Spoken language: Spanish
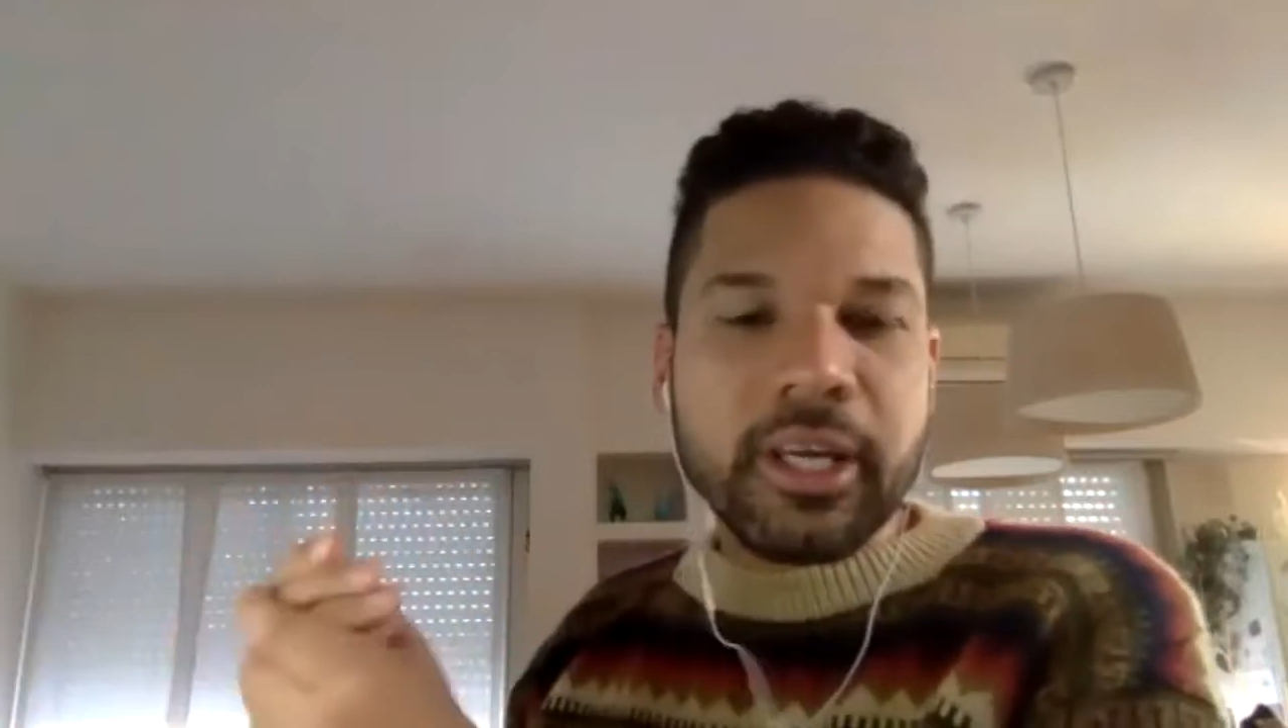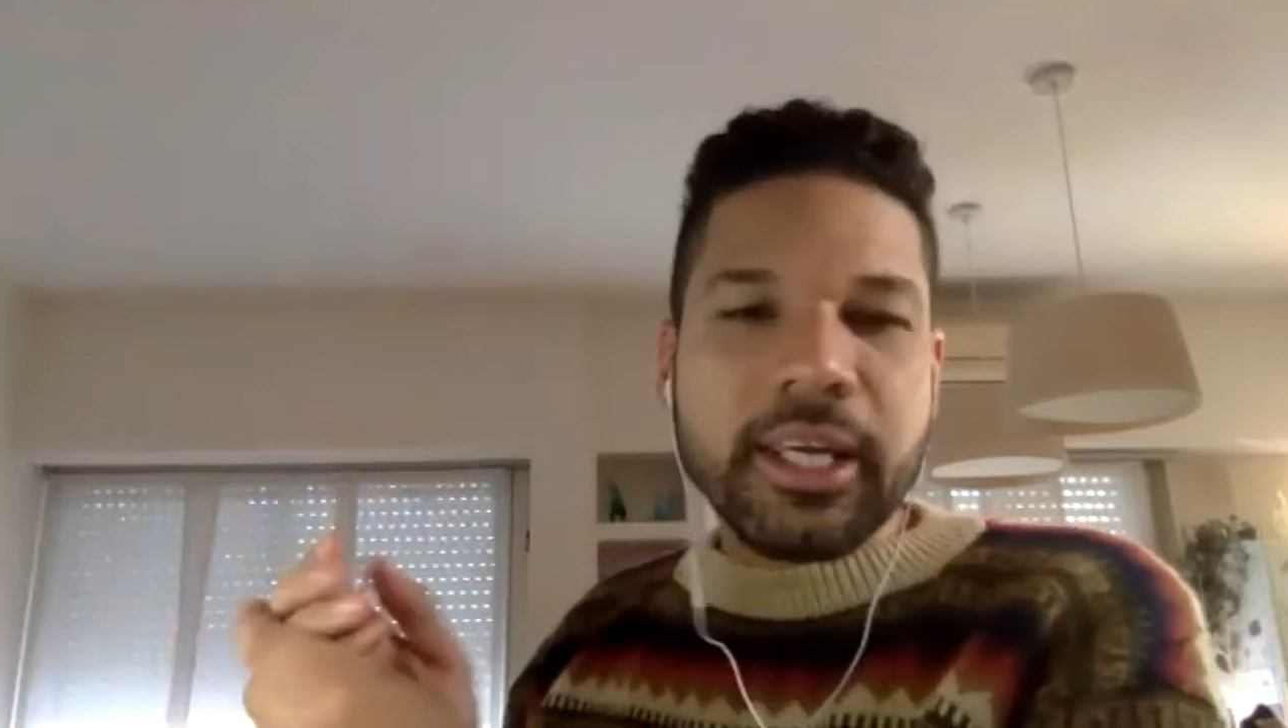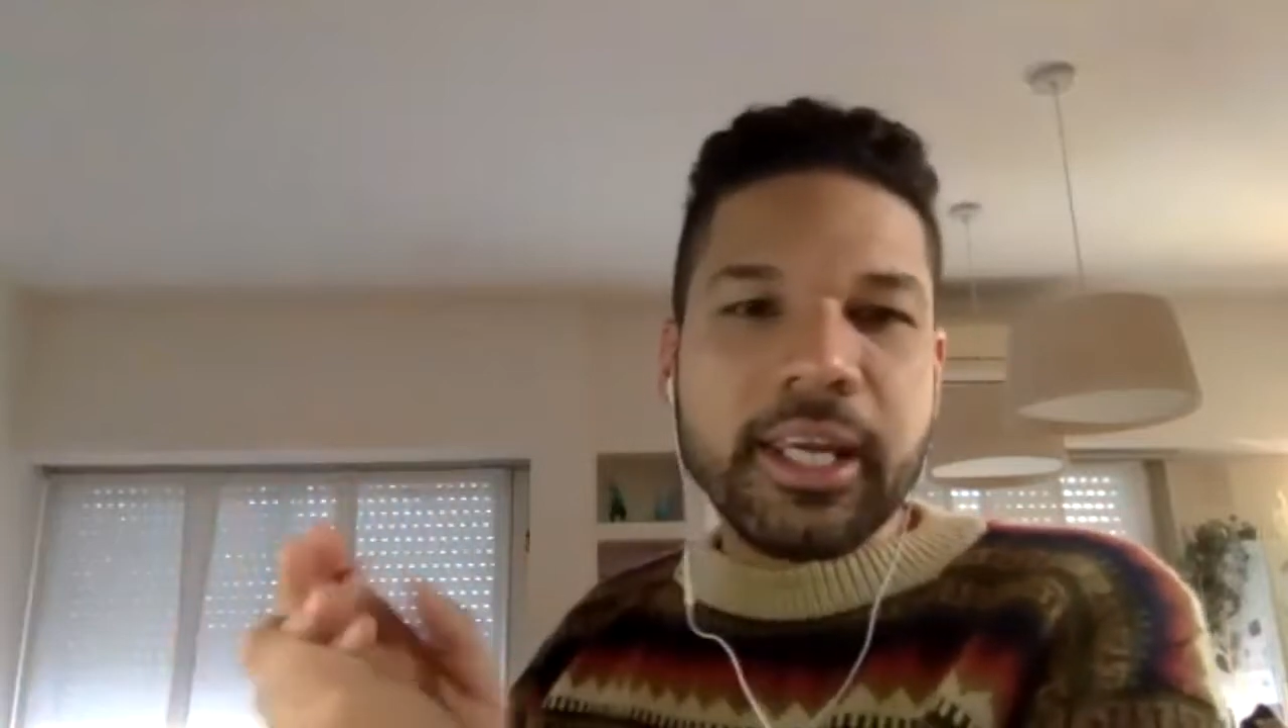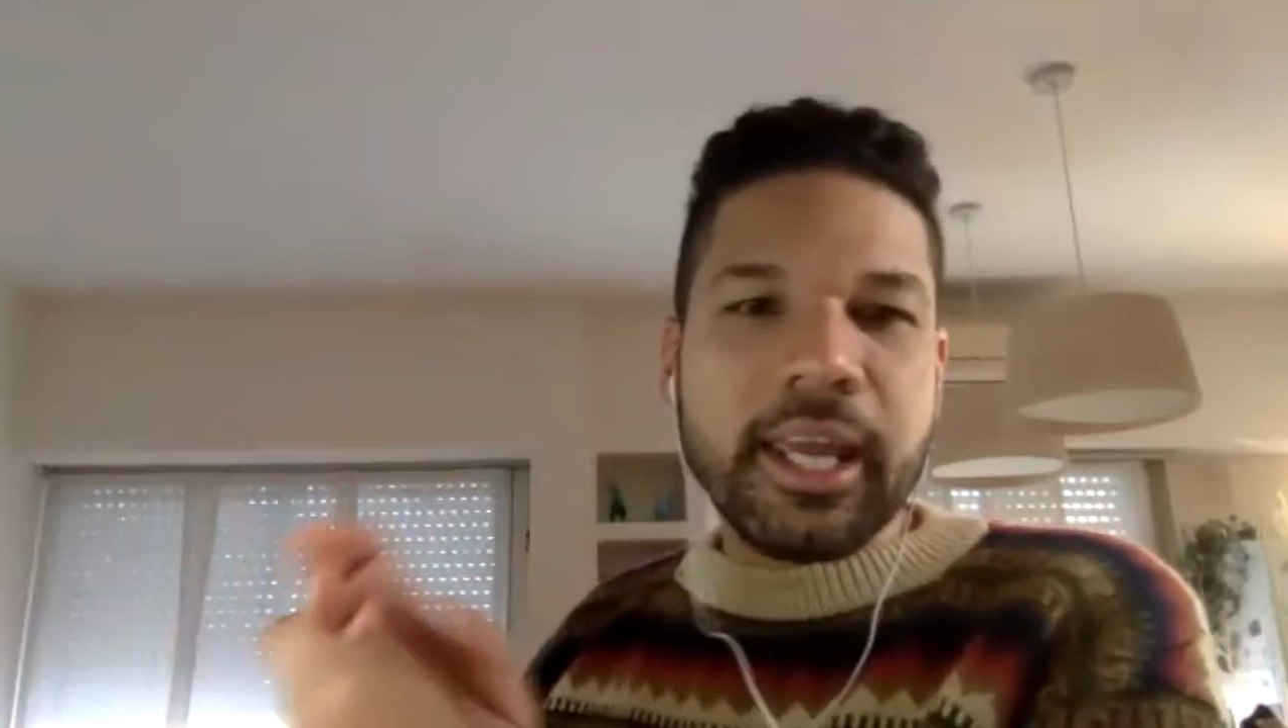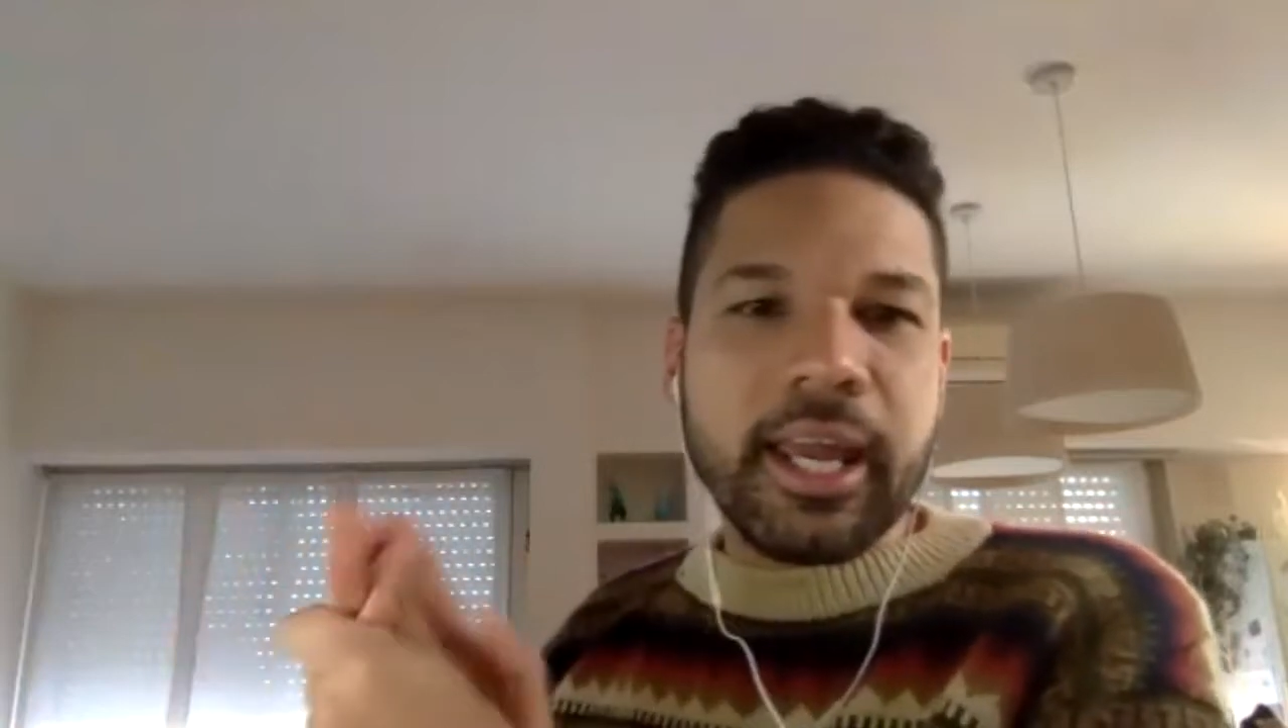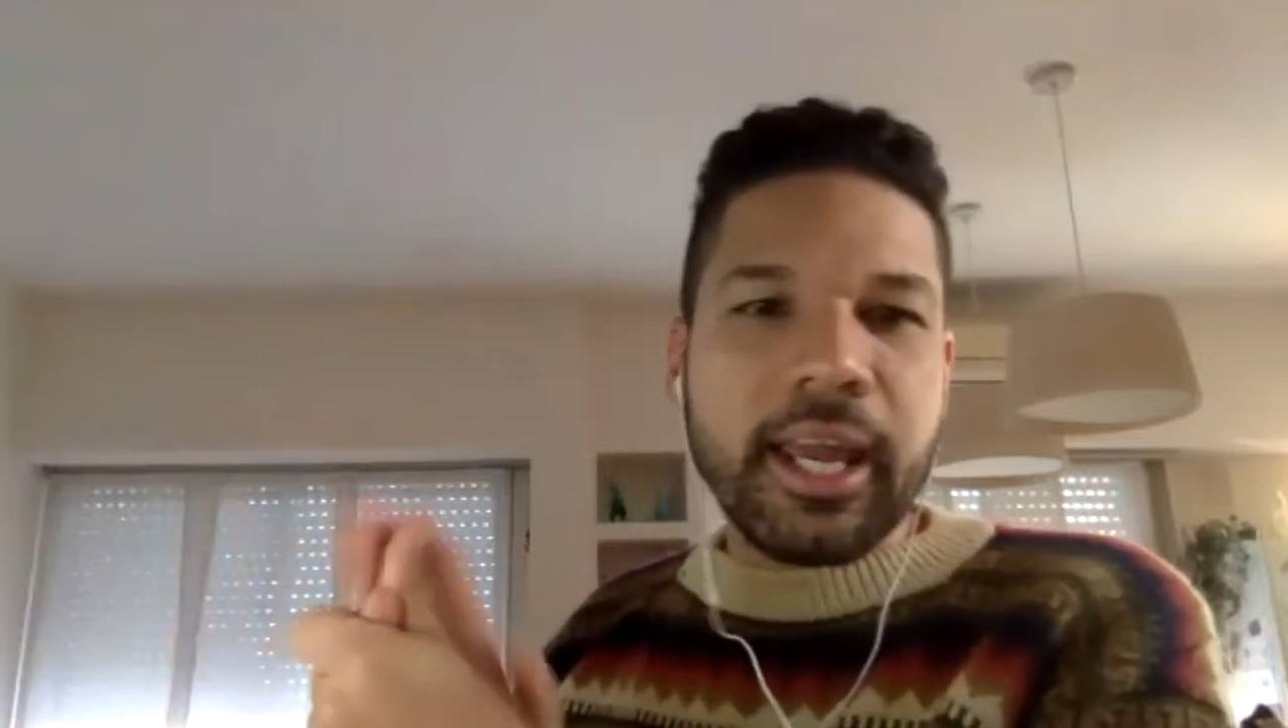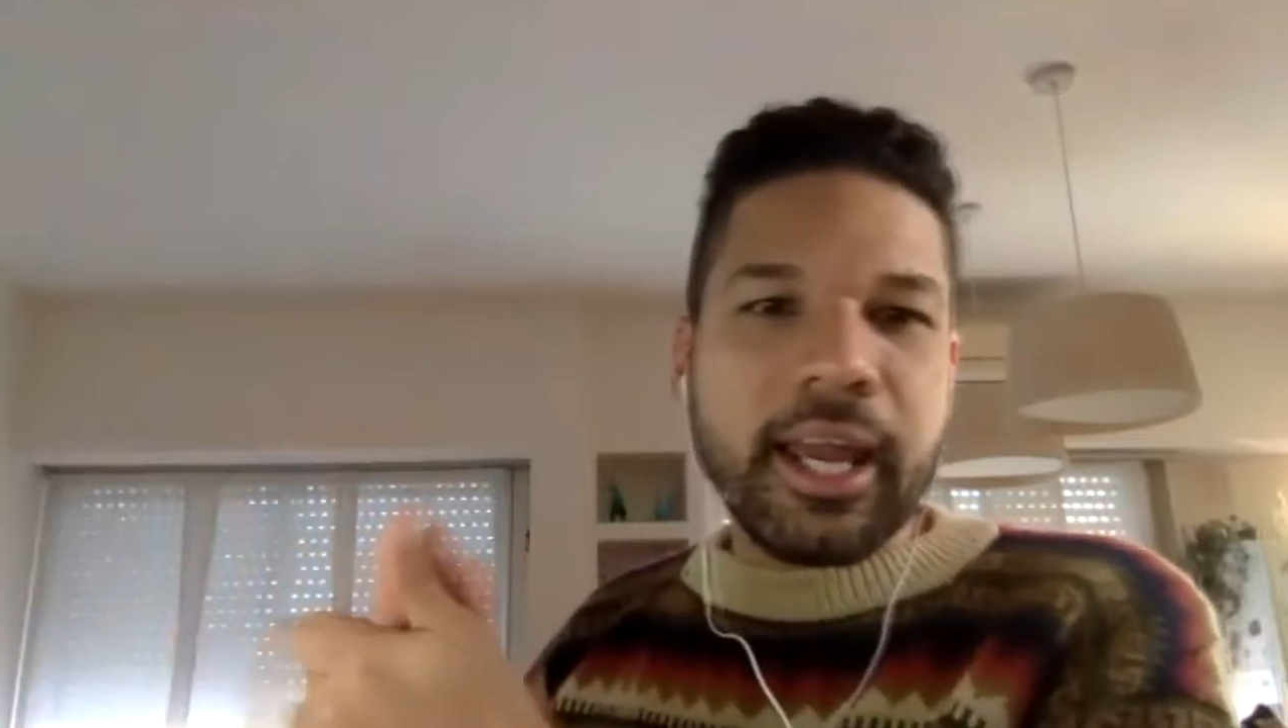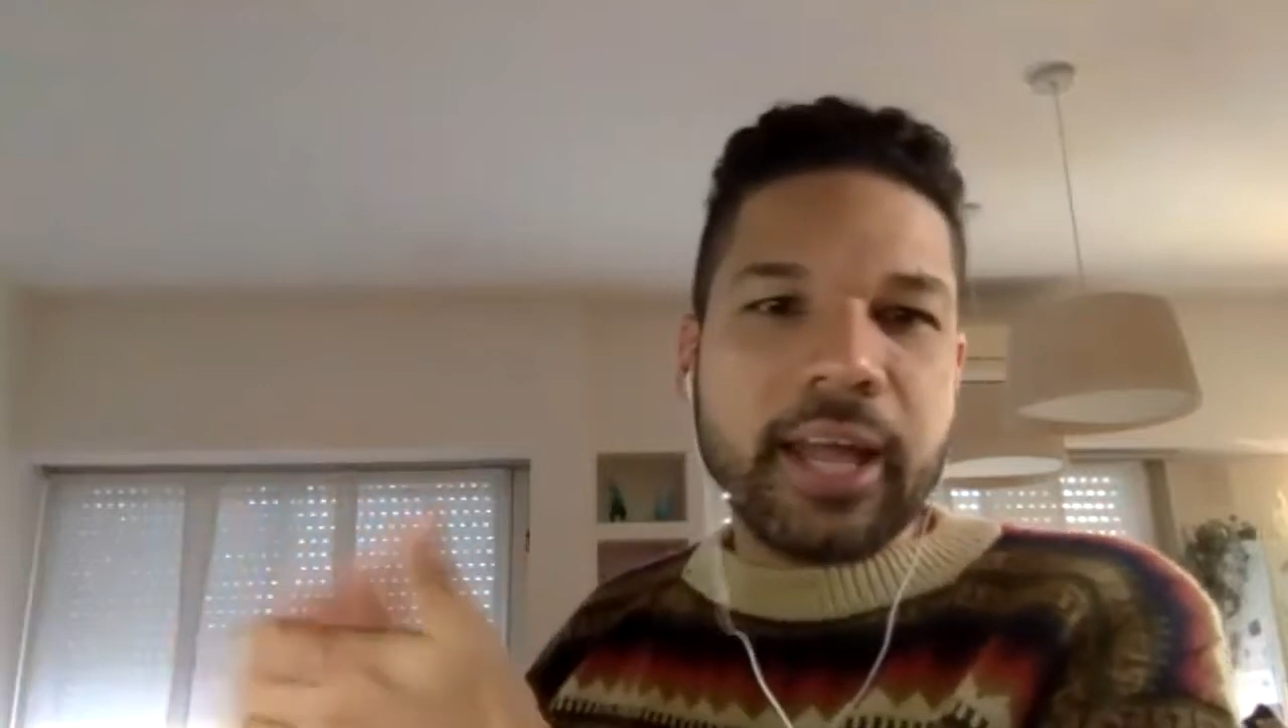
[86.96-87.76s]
y que